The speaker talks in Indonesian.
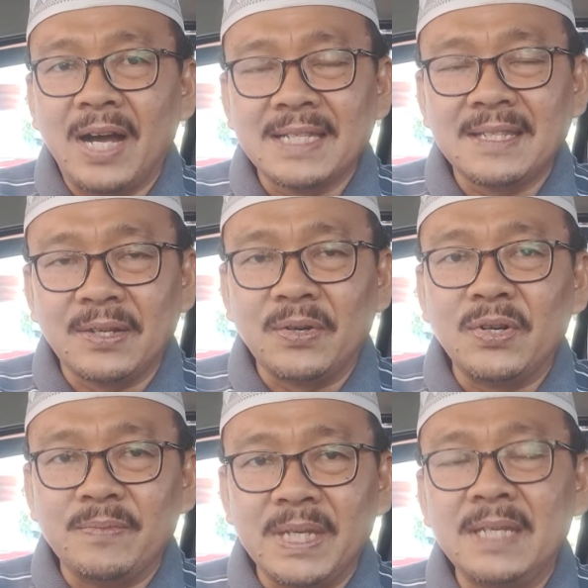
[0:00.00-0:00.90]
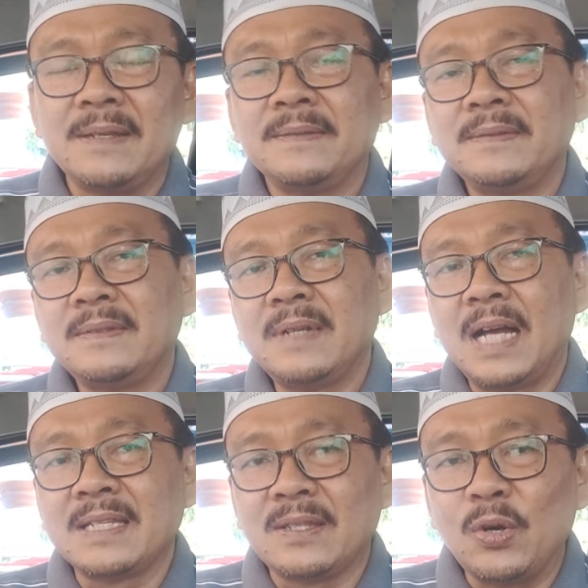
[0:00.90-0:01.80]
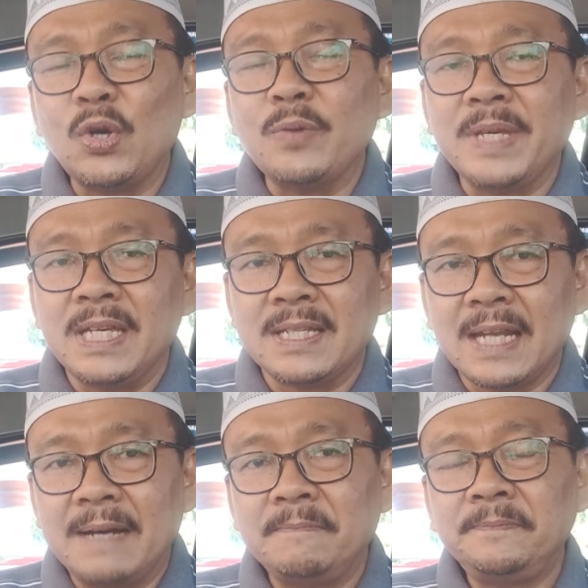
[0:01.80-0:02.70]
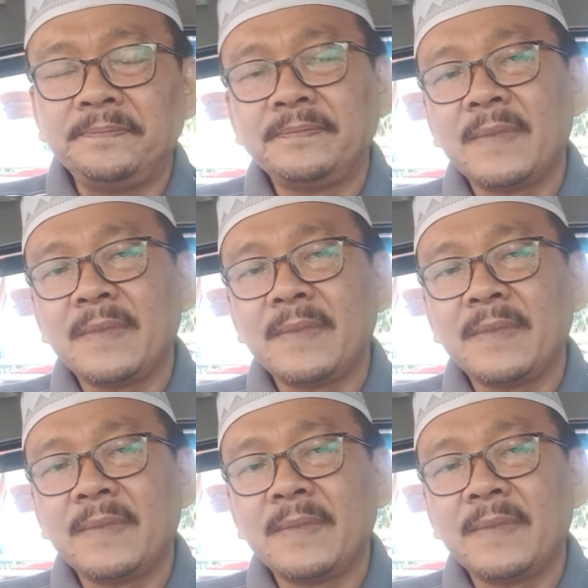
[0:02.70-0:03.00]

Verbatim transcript: astronomi, astronomi Islam